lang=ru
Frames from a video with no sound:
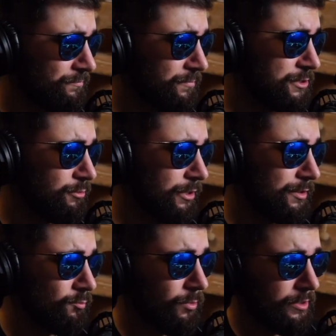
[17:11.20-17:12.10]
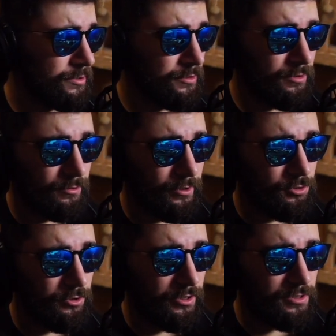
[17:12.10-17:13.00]
без туалетной бумаги сидел, так
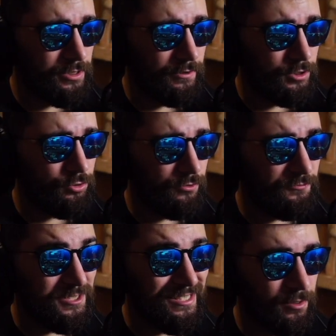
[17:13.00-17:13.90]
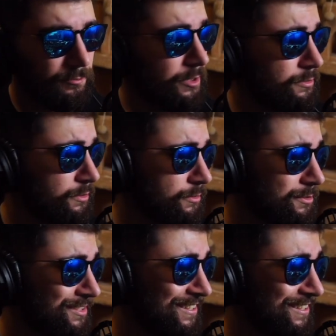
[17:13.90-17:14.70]
что я не знаю, на что он в целом надеялся.